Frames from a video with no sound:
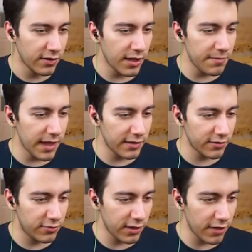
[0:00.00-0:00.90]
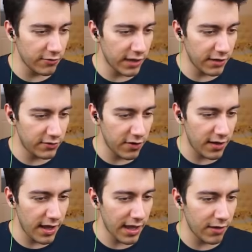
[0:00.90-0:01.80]
Sonra birazcık şuraya uzan
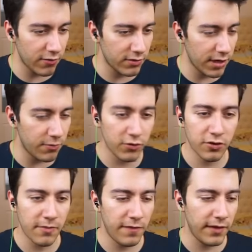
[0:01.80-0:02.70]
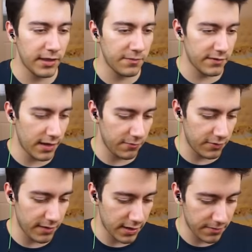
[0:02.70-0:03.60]
şöyle. Tabi oturma efektimiz var mı?
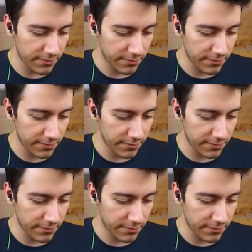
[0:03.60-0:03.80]
Dur bakalım.